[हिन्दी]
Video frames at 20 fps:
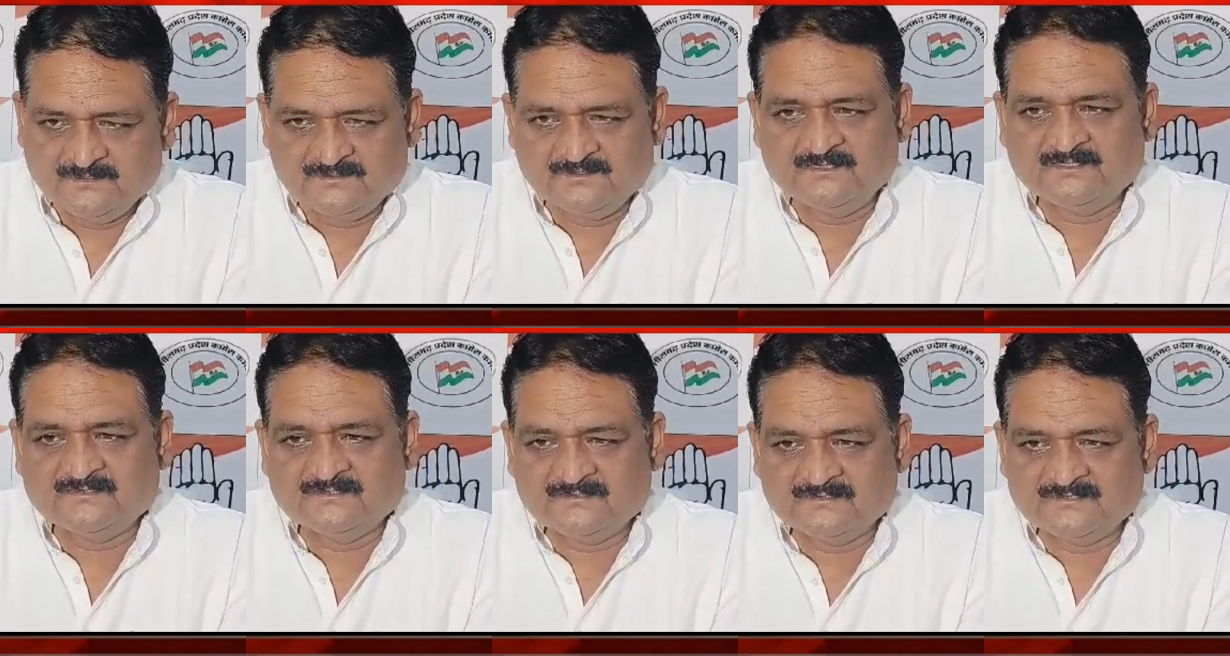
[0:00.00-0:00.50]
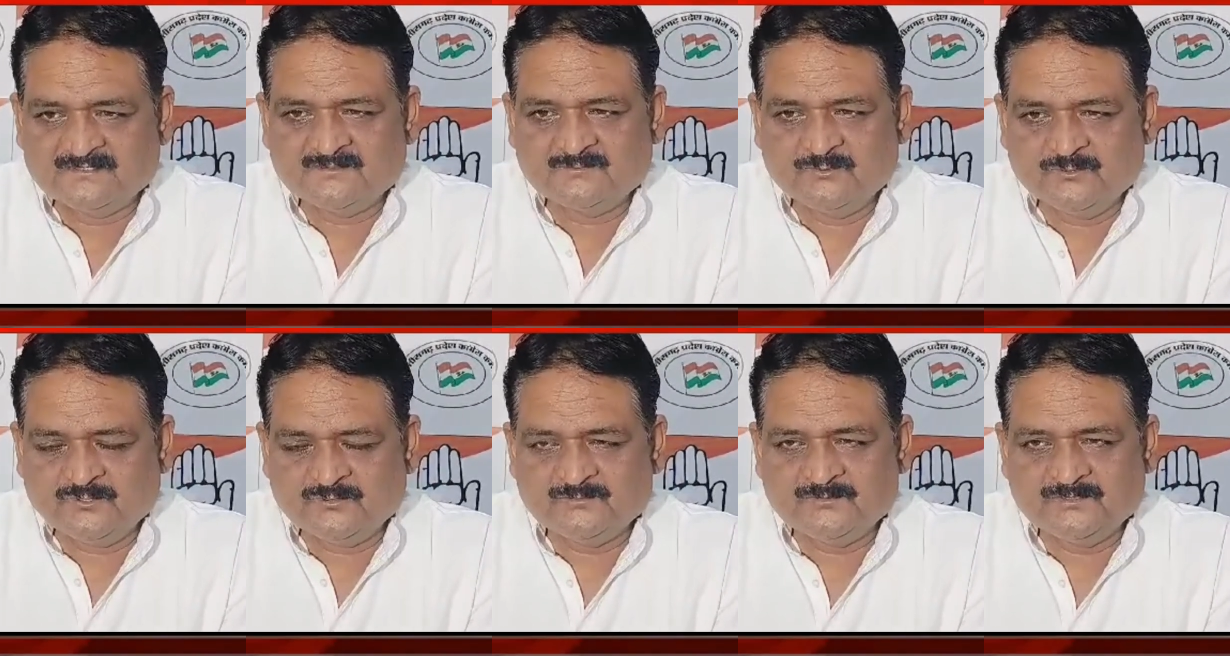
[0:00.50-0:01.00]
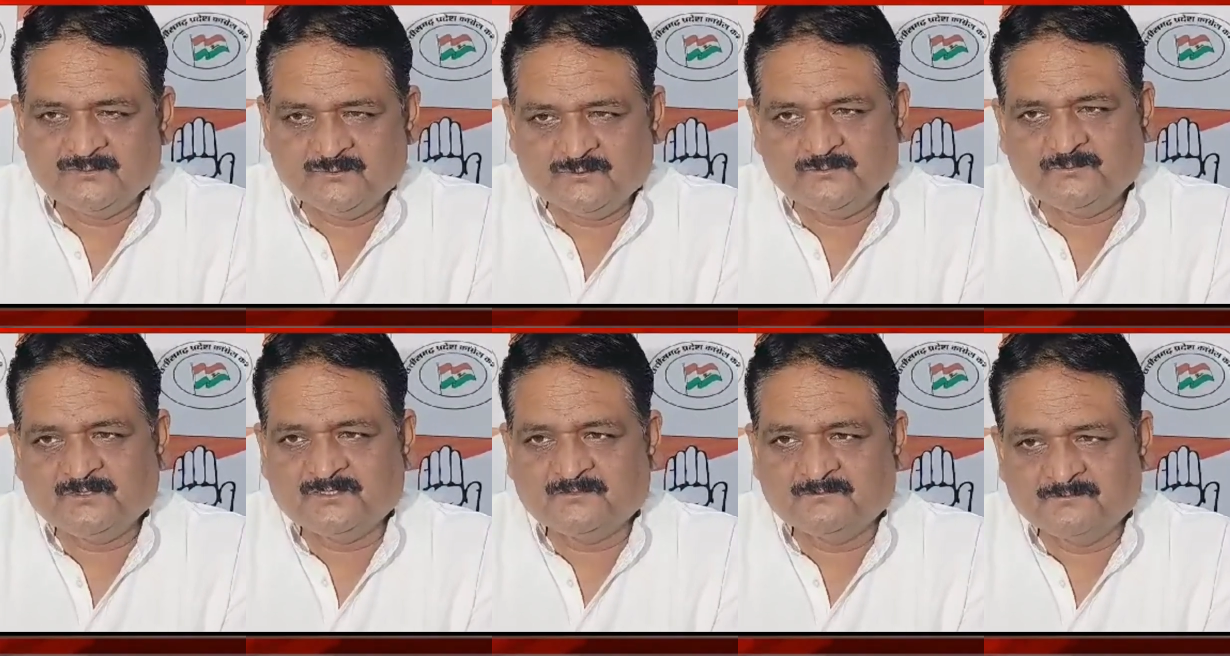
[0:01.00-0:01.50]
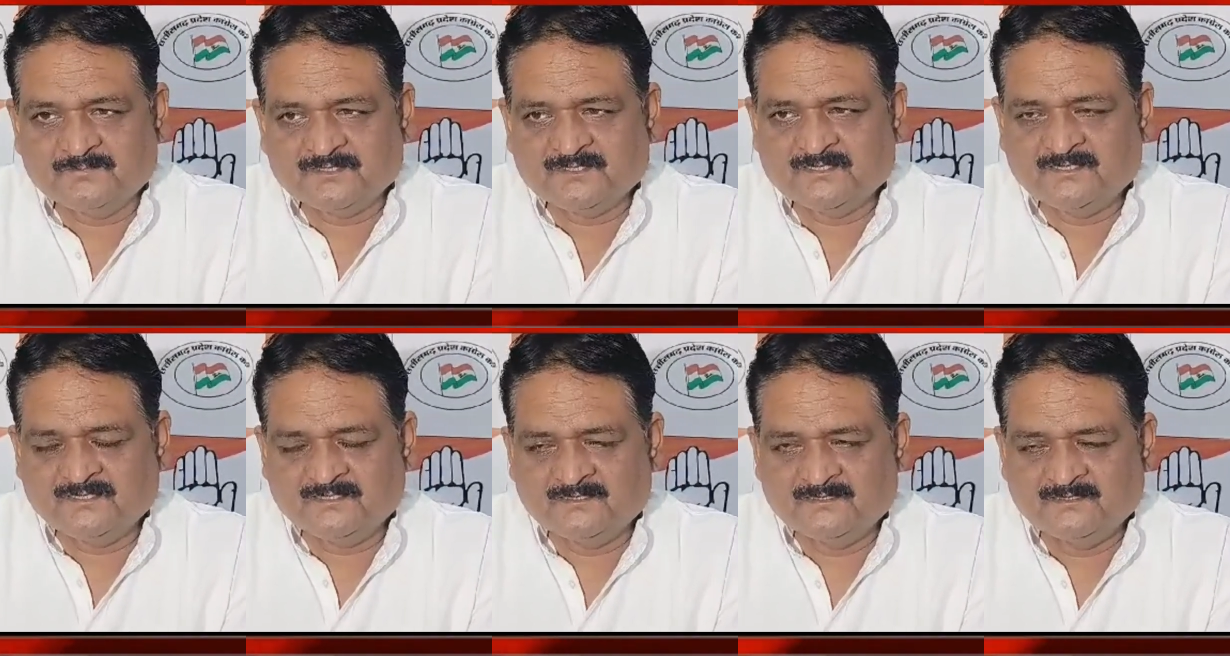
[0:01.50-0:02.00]
नए संसद भवन में वो
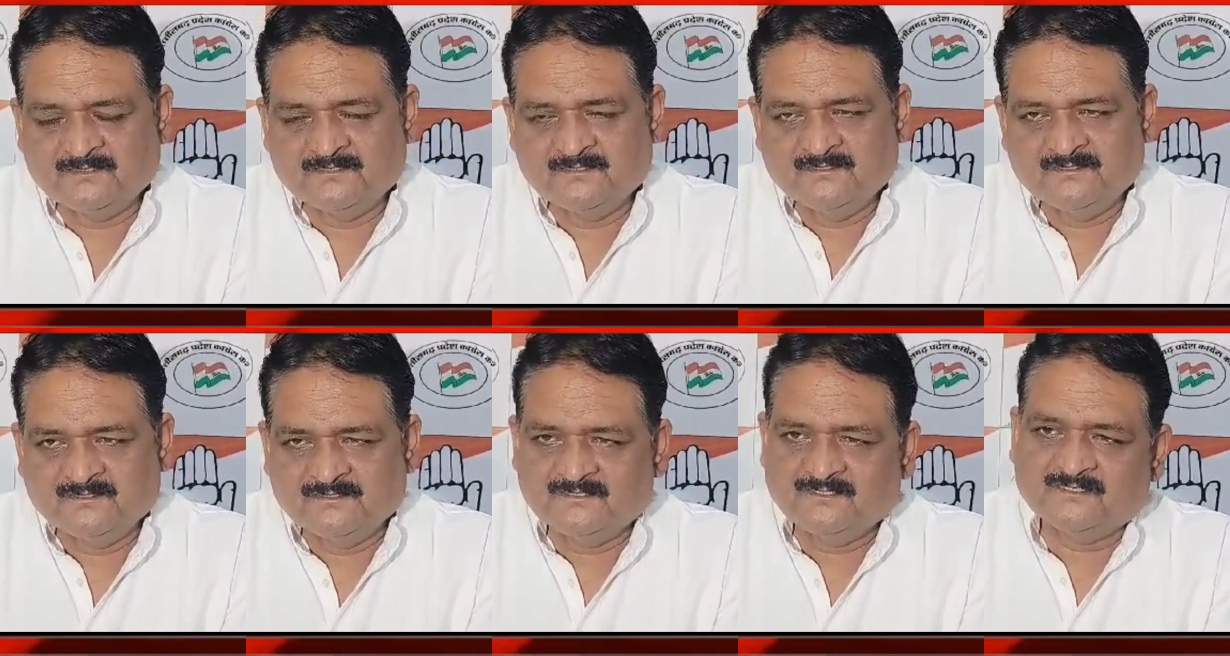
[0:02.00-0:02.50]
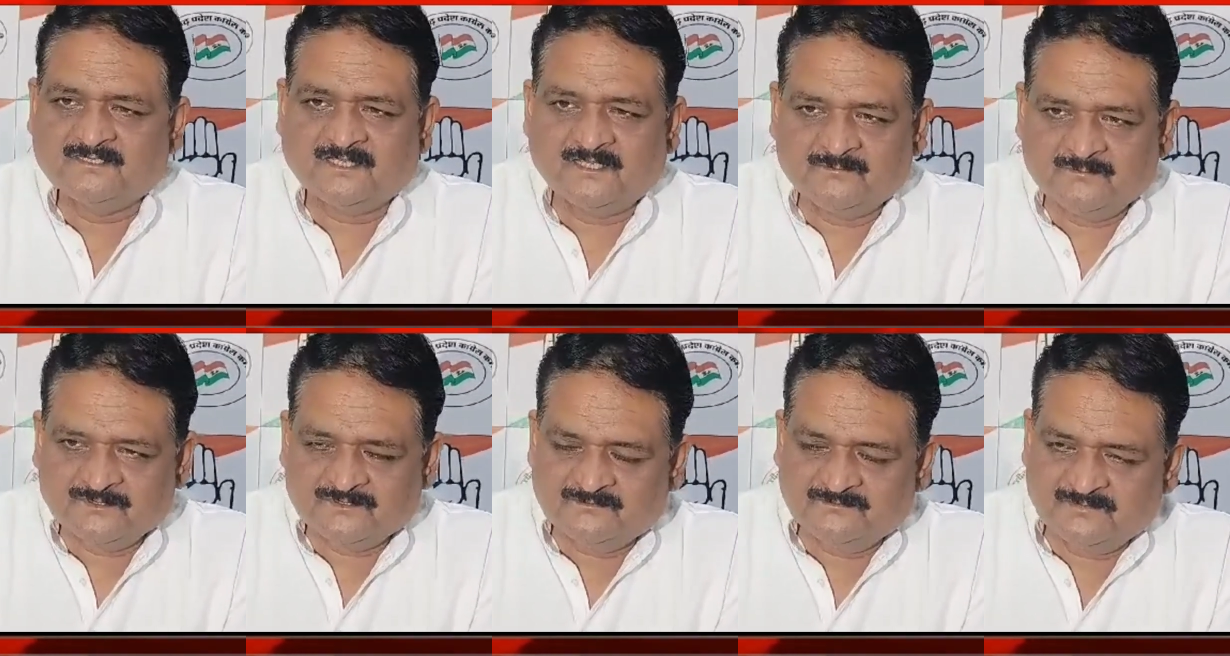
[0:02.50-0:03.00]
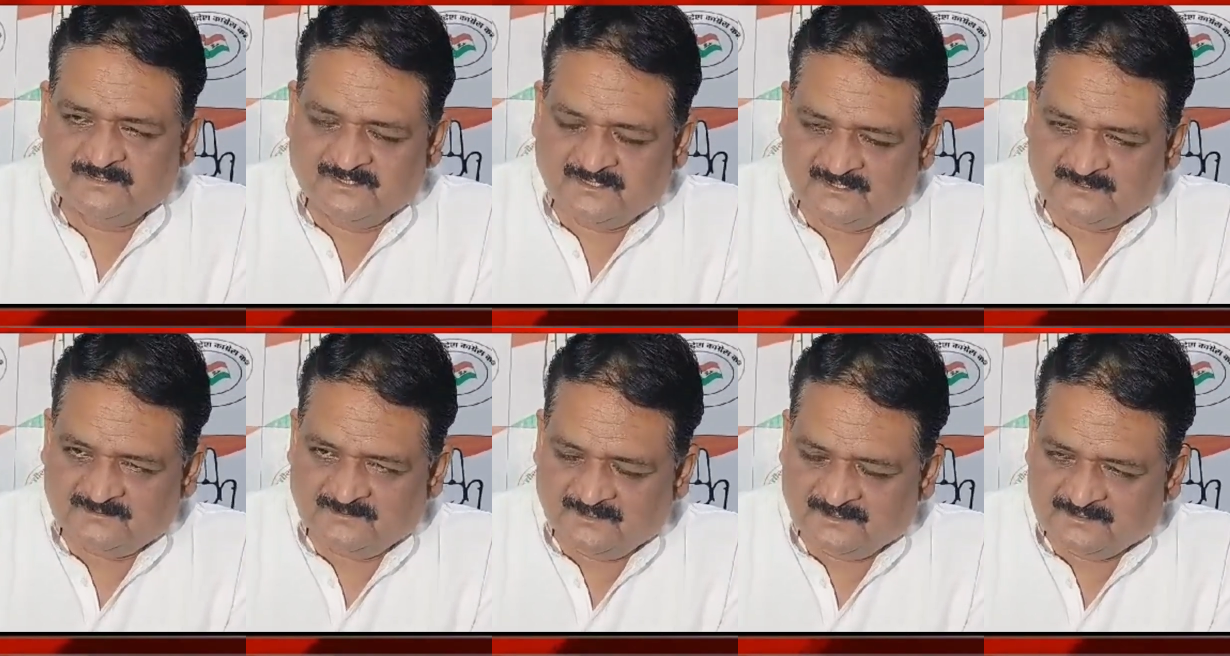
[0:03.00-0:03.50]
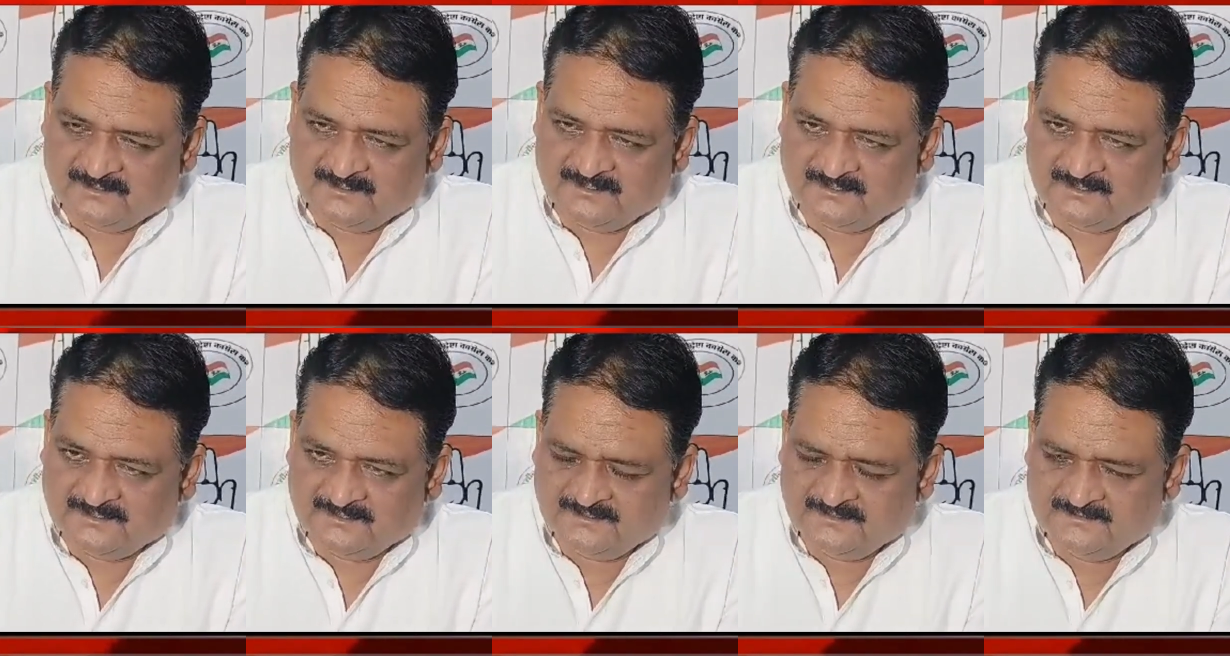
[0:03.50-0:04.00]
परंपरा यथावत विराजमान
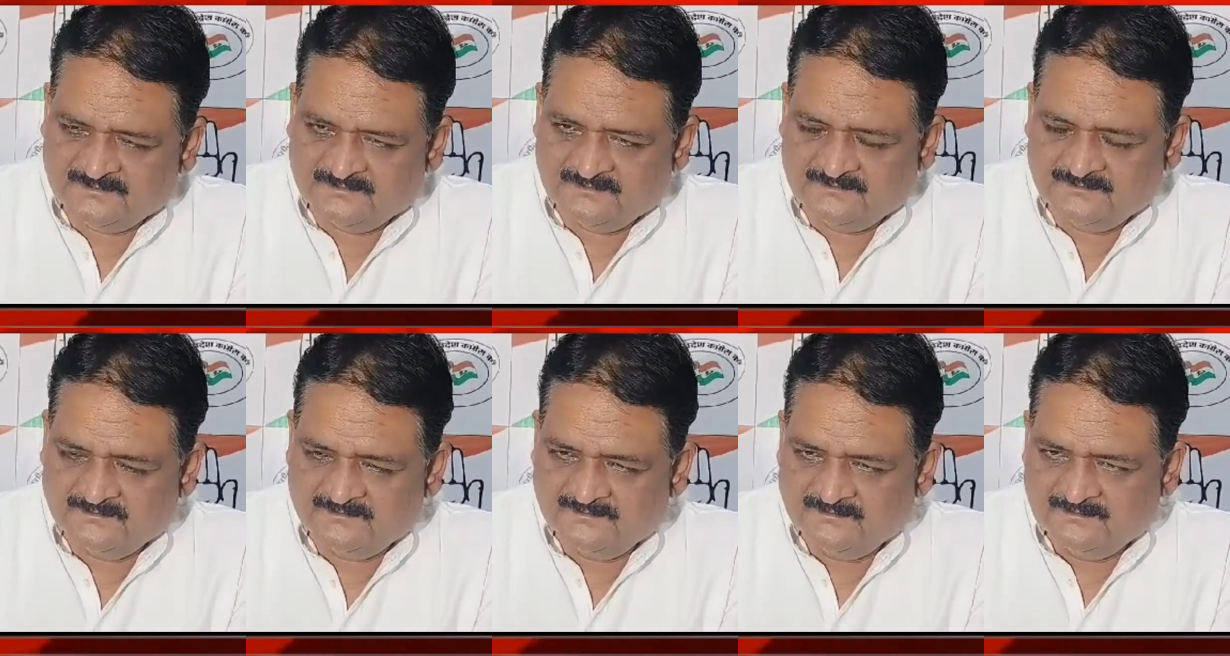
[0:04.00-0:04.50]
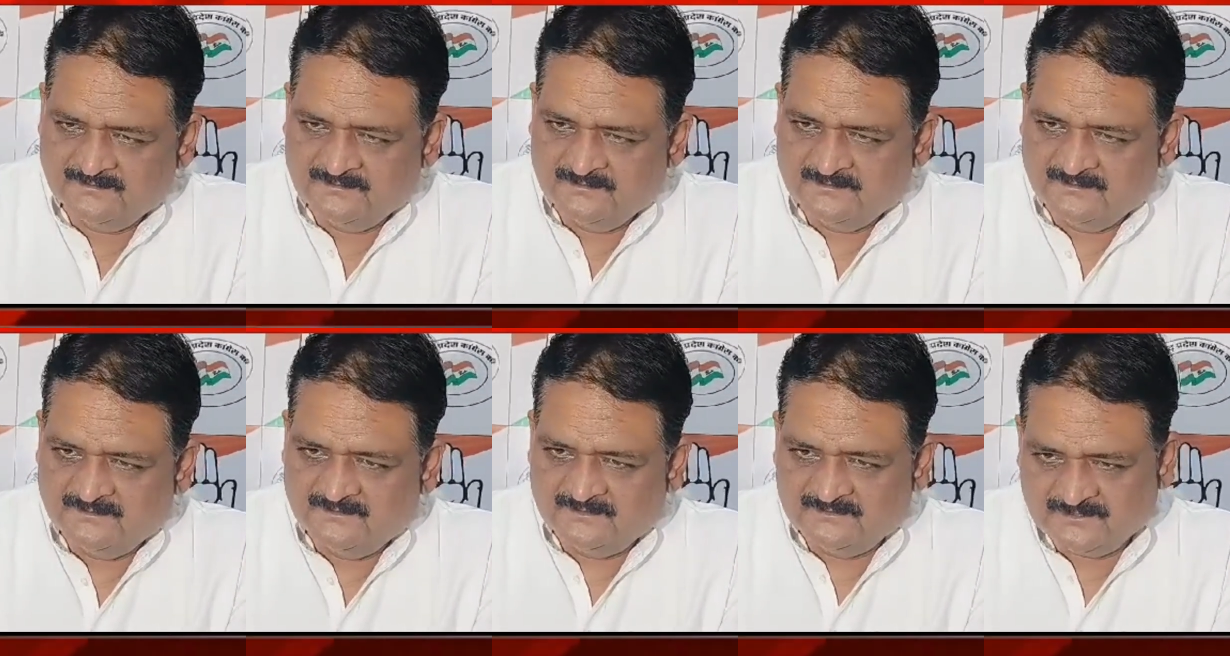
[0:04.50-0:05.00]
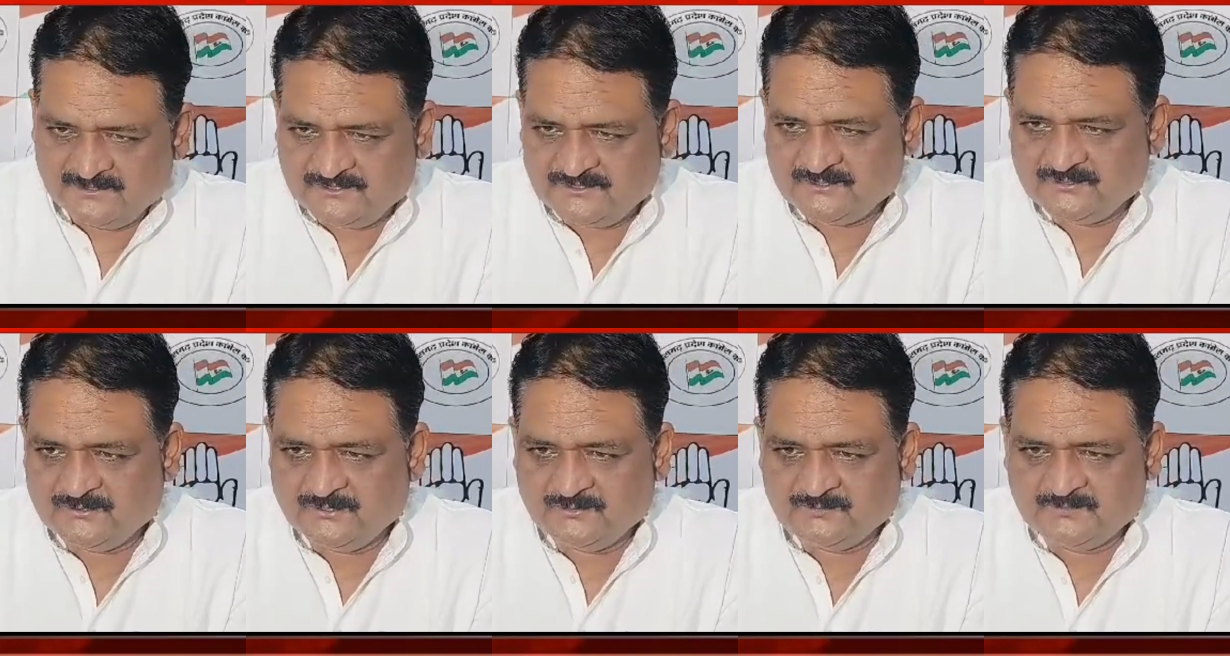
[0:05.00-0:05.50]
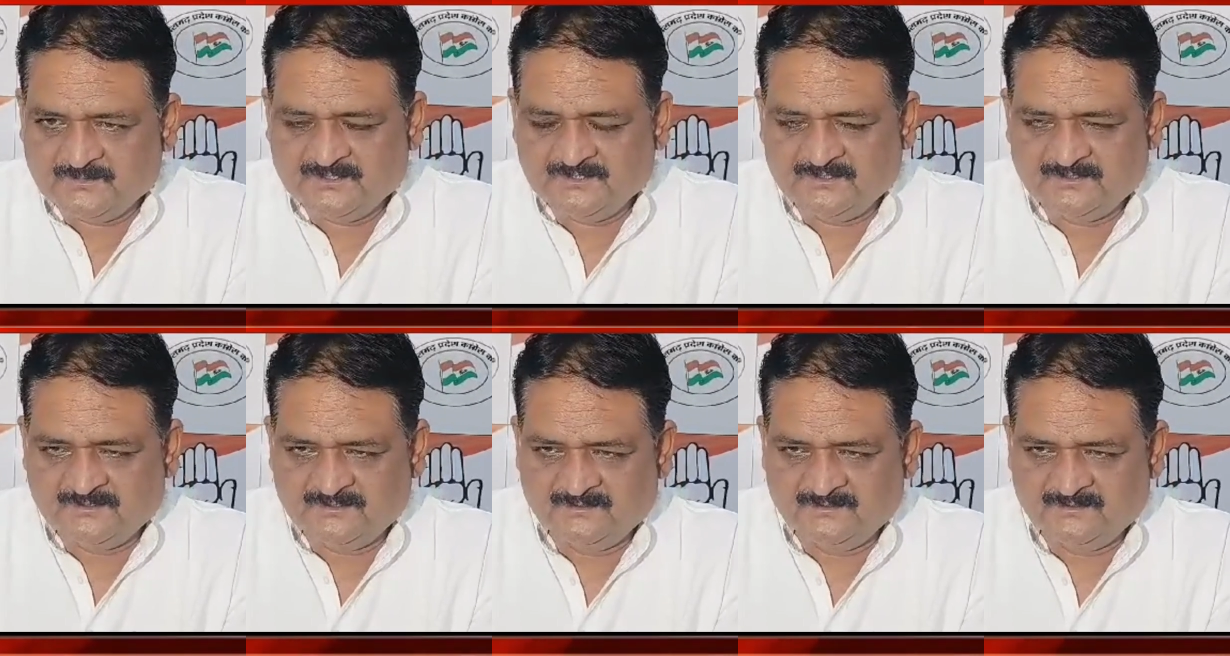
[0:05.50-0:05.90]
रहेगी निश्चित तौर पे